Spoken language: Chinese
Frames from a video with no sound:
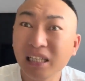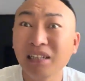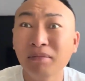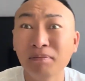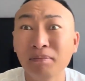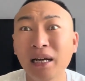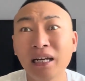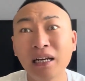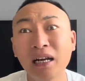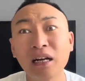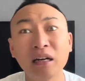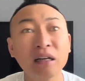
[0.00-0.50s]

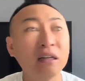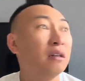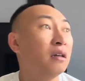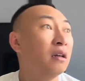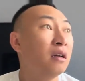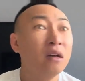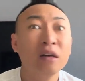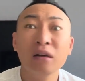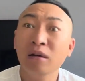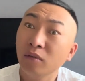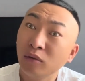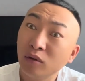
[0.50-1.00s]
白张
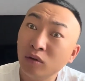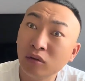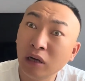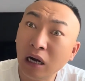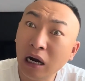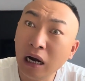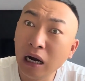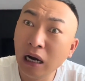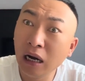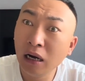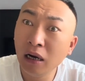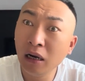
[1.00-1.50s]
杜
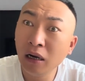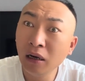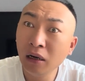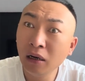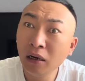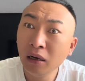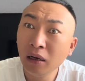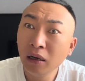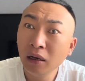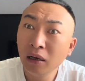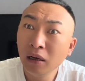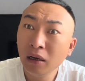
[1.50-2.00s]
成，
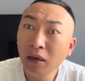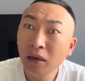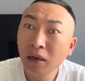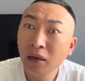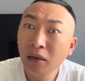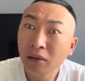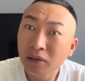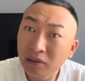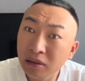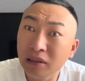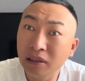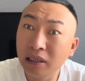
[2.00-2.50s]

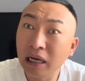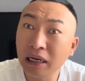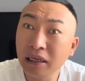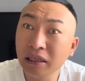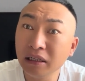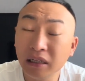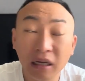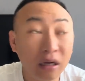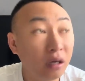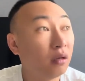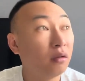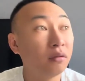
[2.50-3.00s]
你啥意
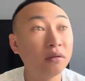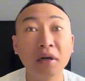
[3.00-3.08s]
思？